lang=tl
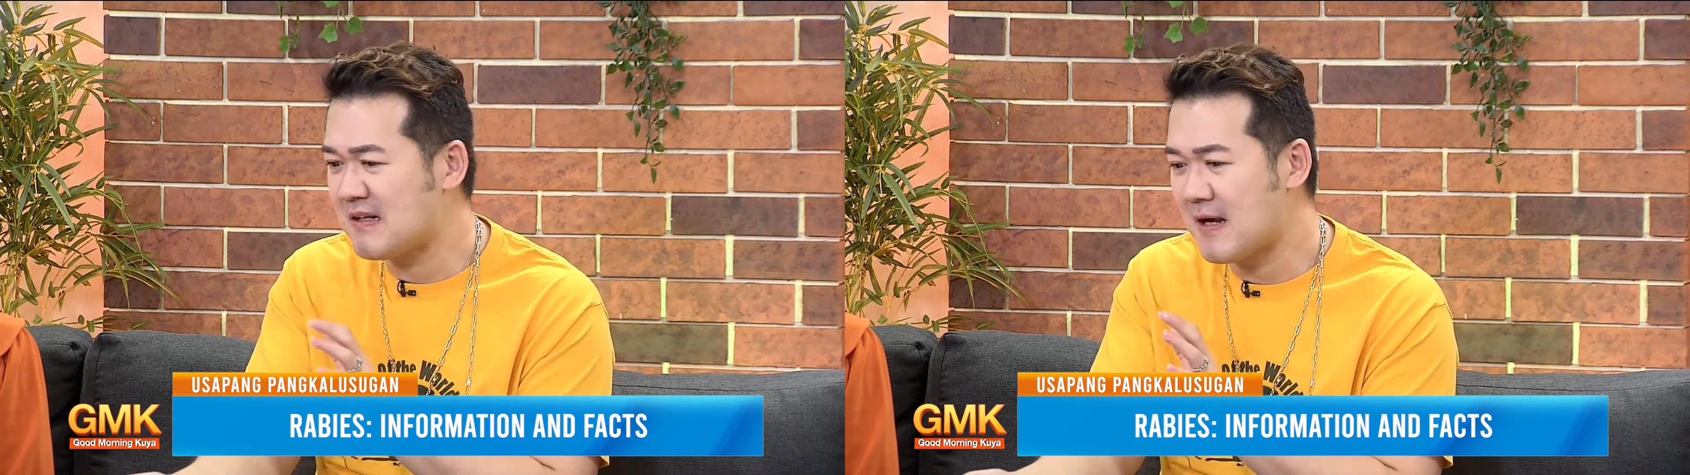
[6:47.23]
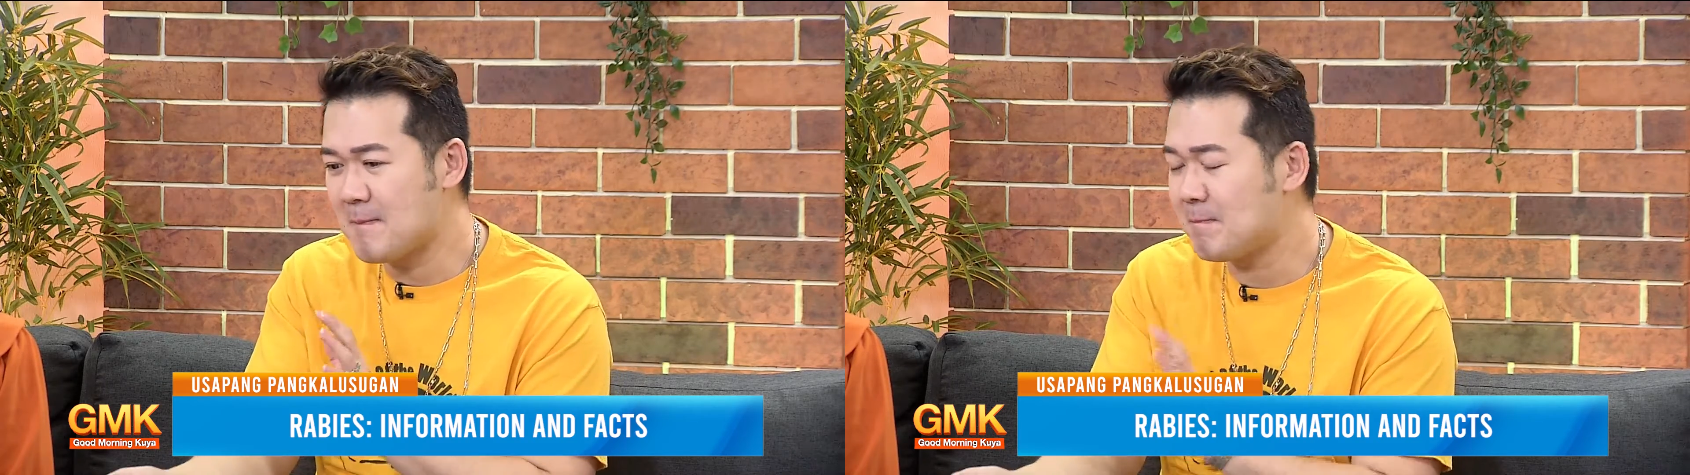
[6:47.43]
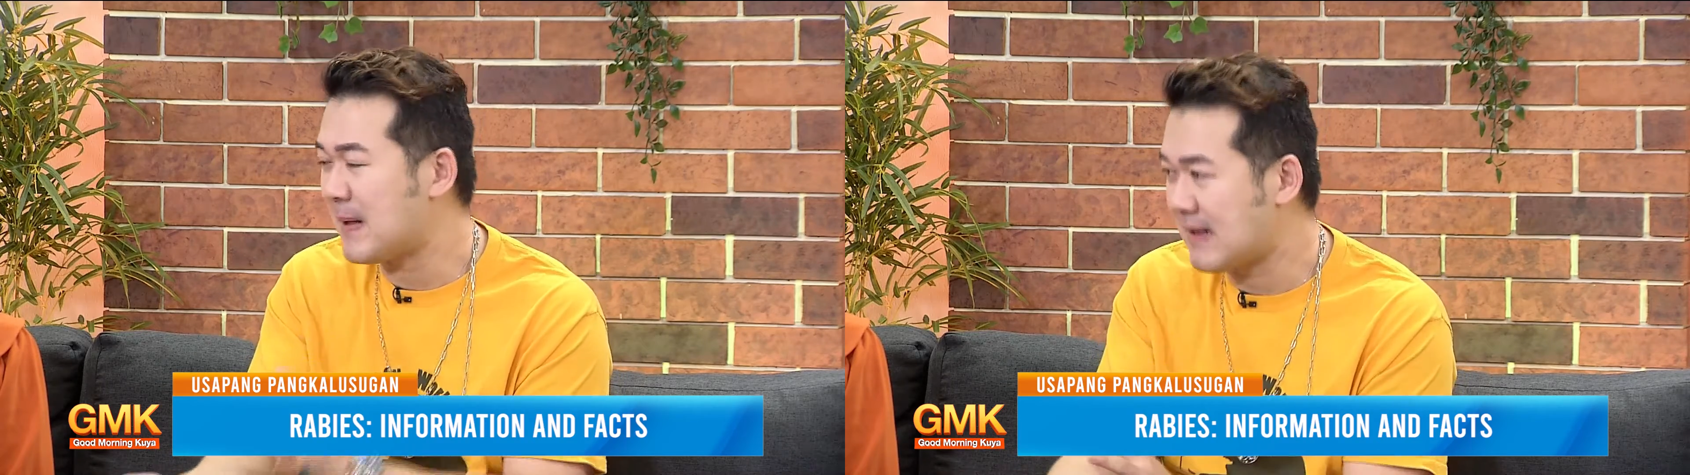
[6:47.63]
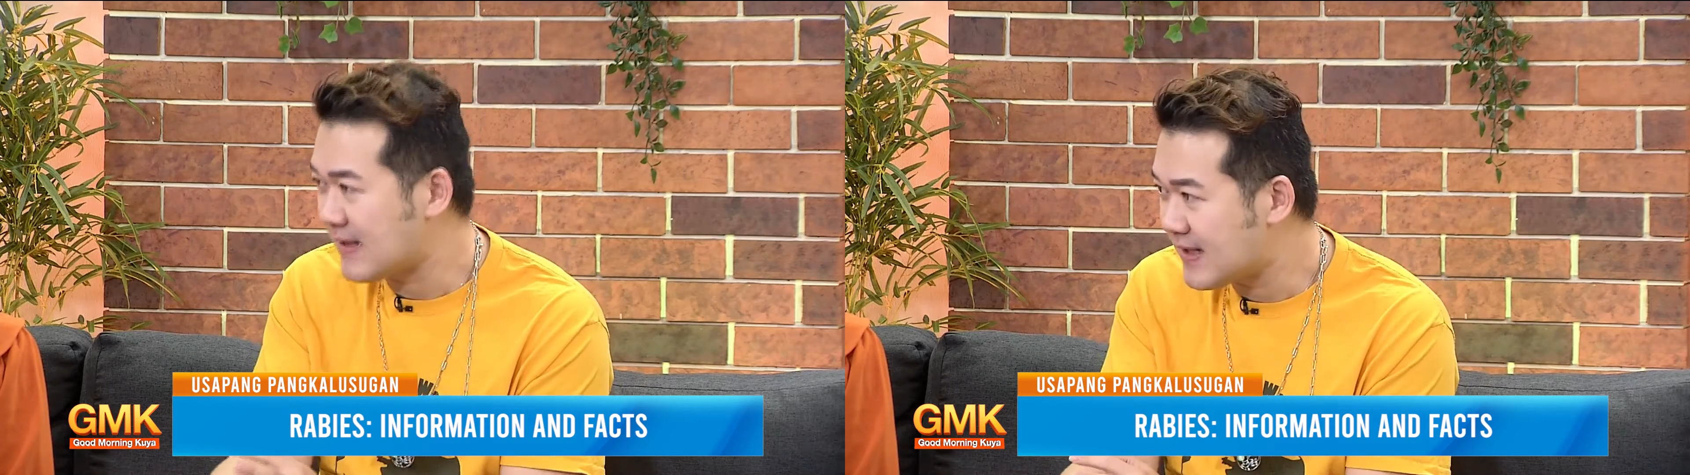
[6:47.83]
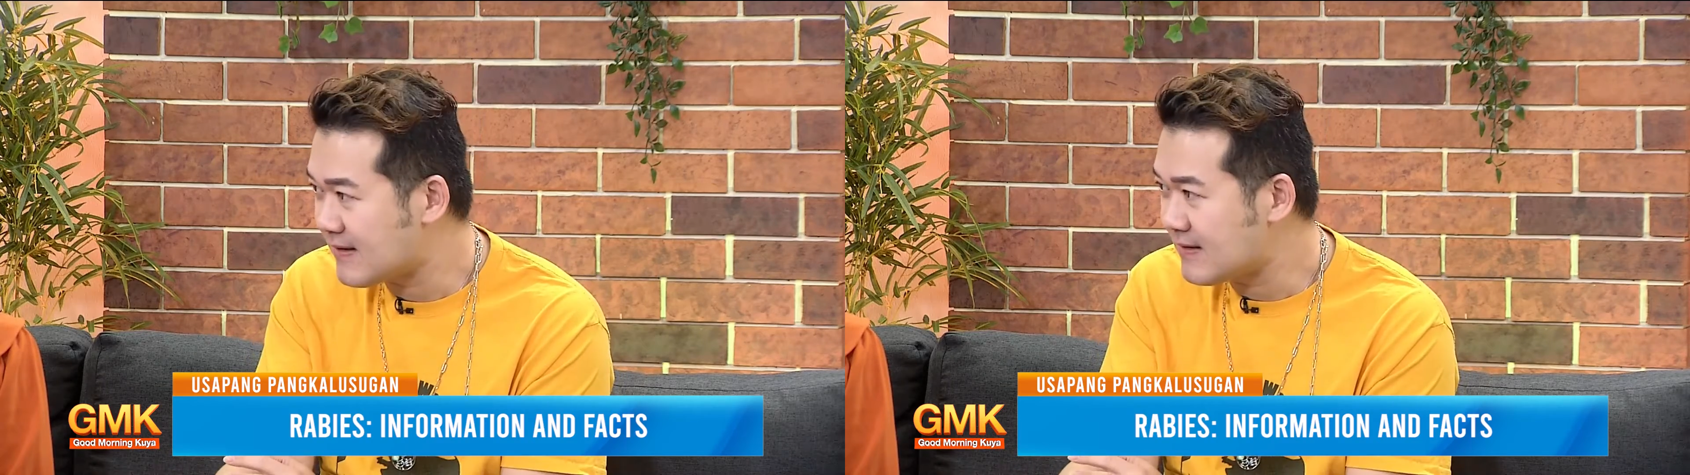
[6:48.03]
kailangan
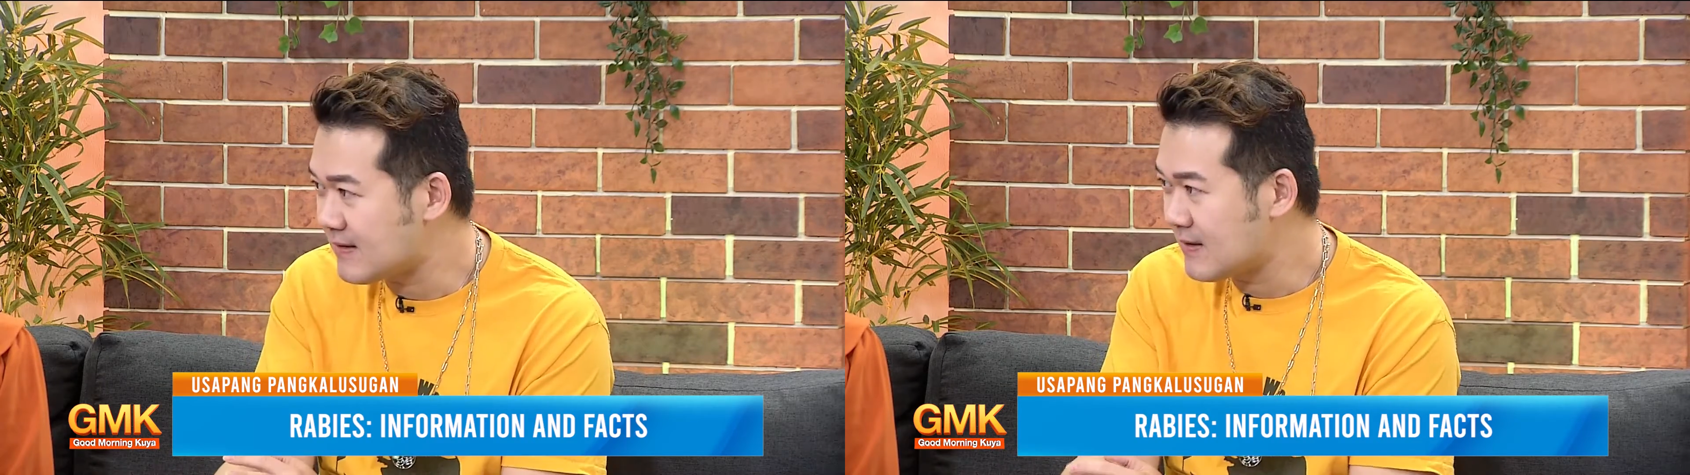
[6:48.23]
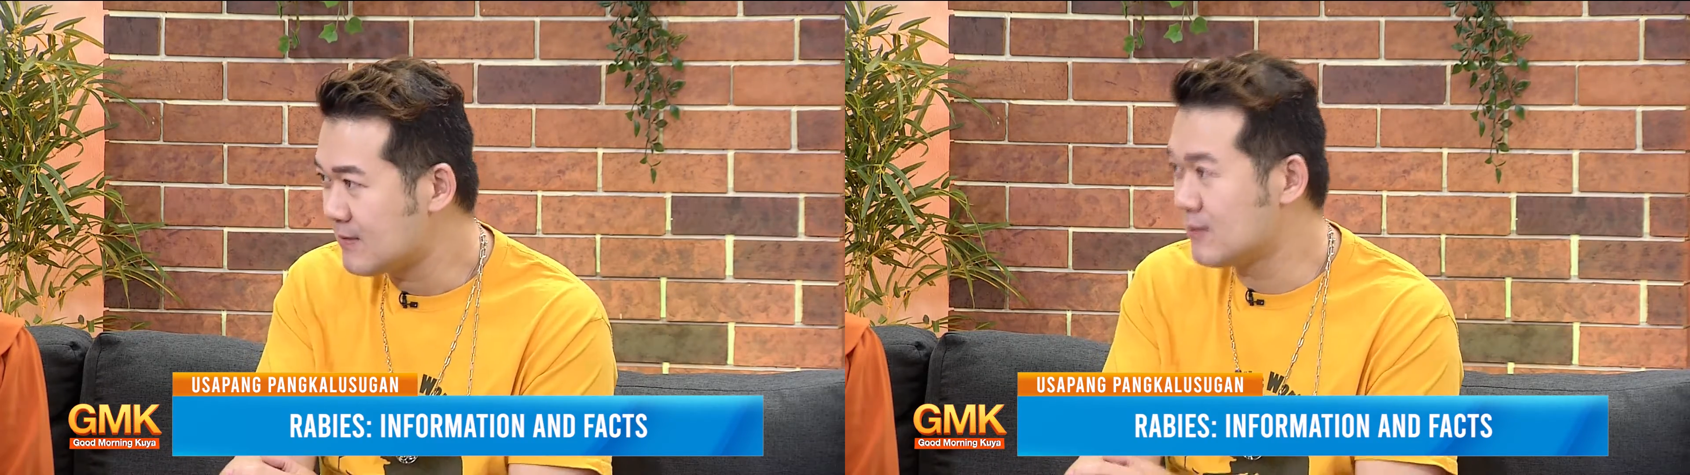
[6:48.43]
pigain,